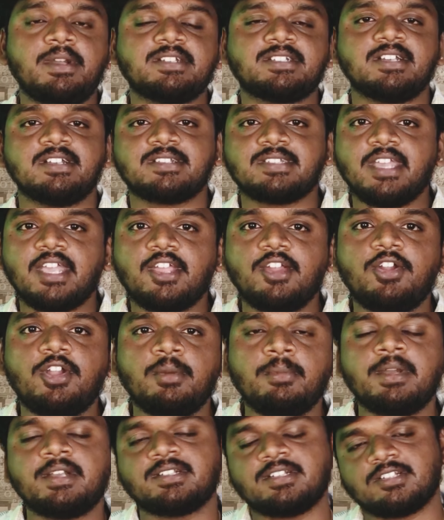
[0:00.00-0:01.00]
மெஷர்ஸ்
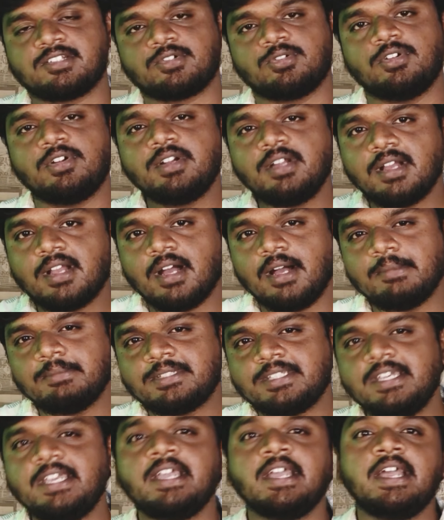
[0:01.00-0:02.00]
செக்யூரிட்டி மெஷர்ஸ் கொண்டு
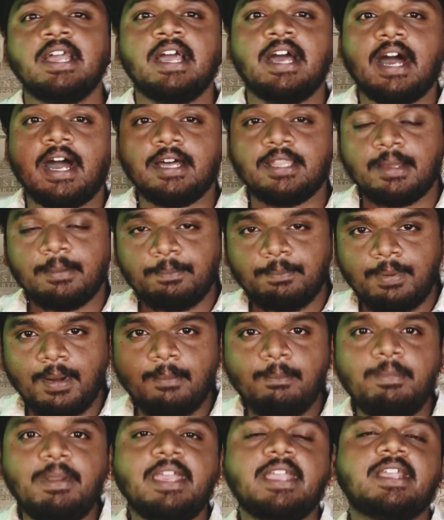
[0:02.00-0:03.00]
காமிச்சு அதை
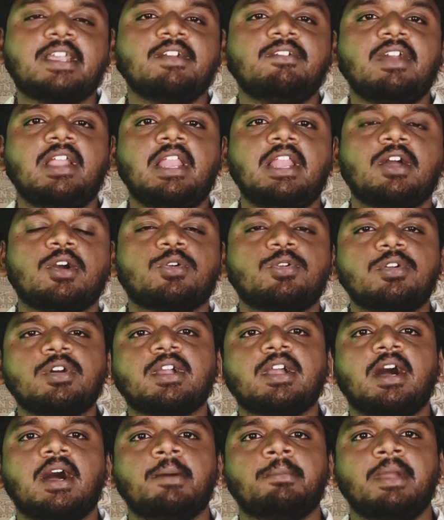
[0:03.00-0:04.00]
பப்ளிக்கு வெளியில
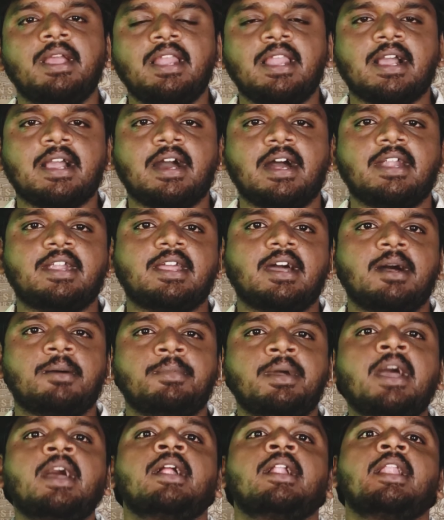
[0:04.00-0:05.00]
கொடுக்காம இல்லை
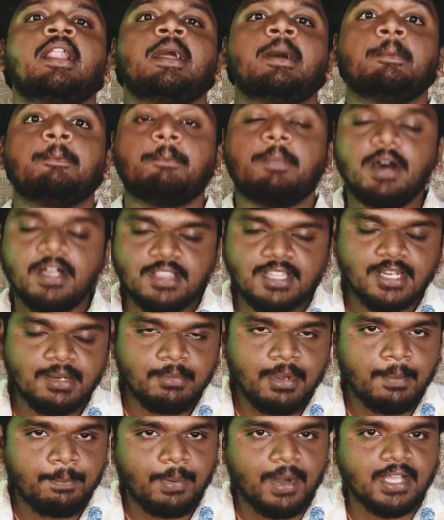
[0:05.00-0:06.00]
காட்டாம
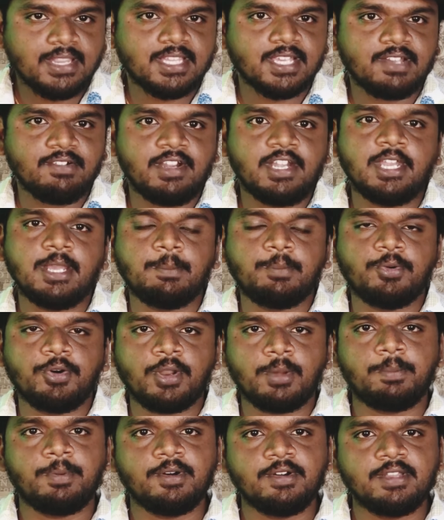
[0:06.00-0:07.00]
பத்திரமா பார்த்துக்க வேண்டிய
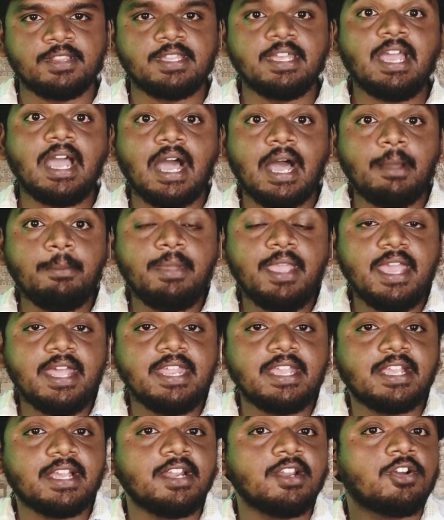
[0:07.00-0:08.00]
பொறப்ப வந்து
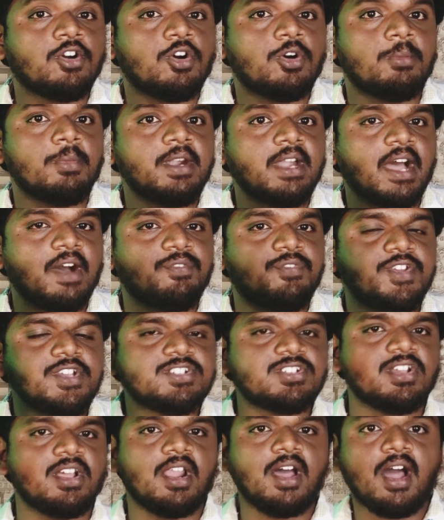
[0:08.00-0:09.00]
அமெரிக்கன் கவர்மெண்ட்
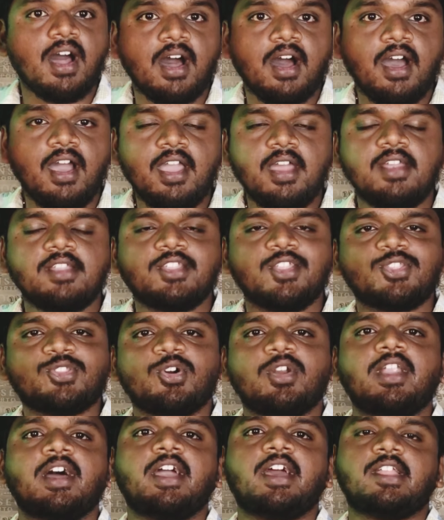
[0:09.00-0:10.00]
அபிஷியலா ஆயிரத்தி
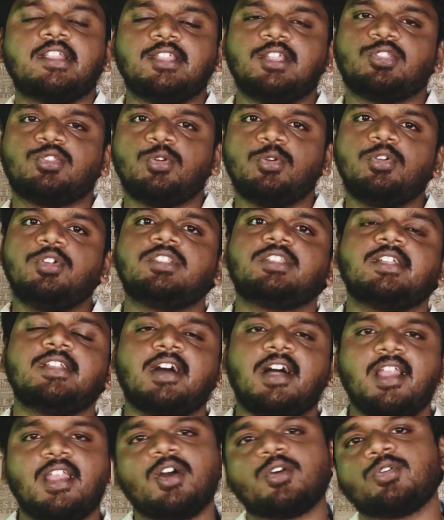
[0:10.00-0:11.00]
தொள்ளாயிரத்தி தொண்ணூத்தி
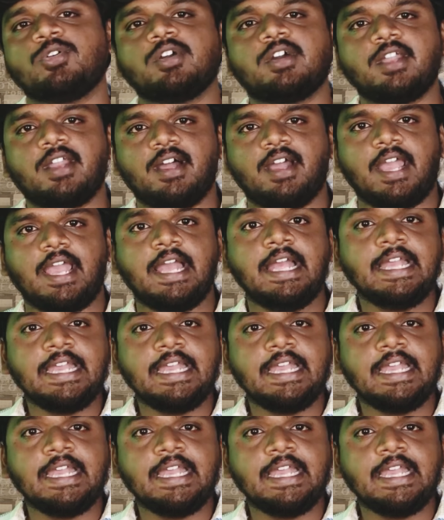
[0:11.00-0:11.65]
நாலுல கொடுக்குறாங்க